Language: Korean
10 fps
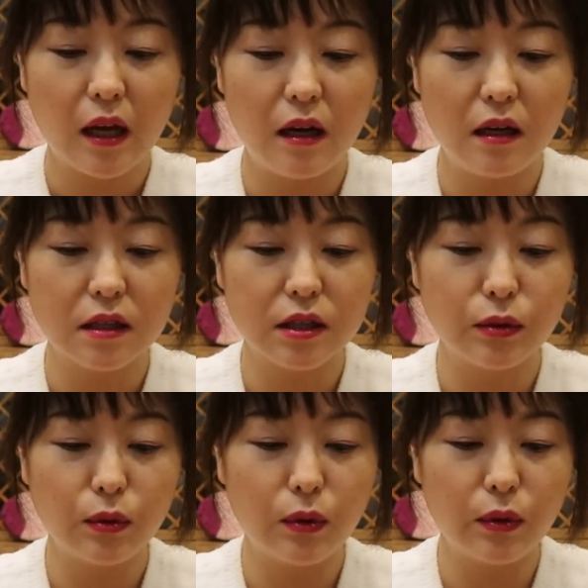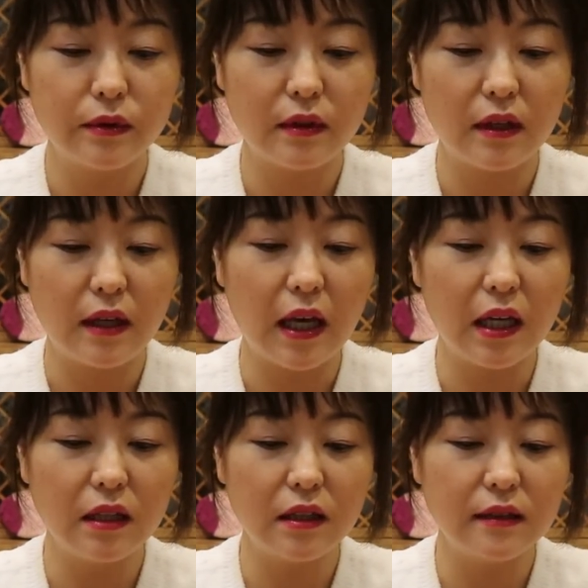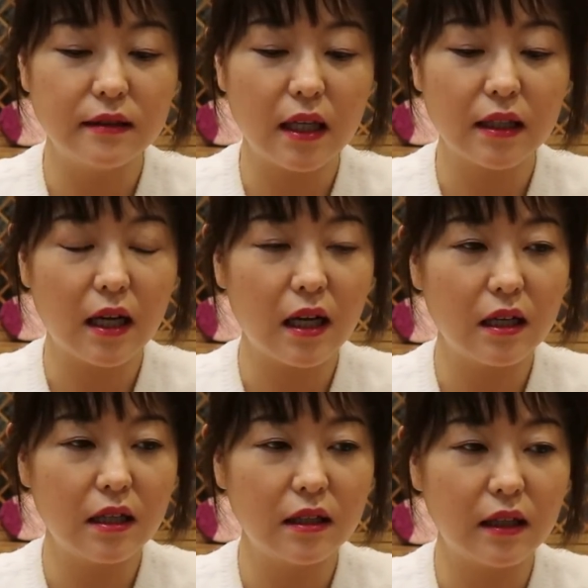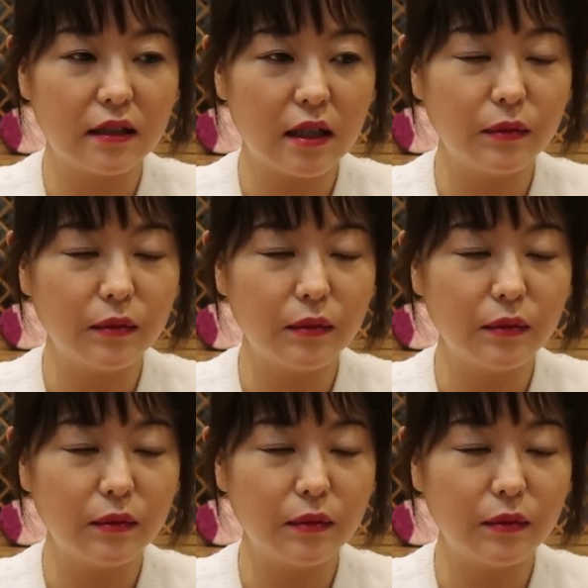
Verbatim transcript: 어, 그리고 이제 레인 인사이 칼에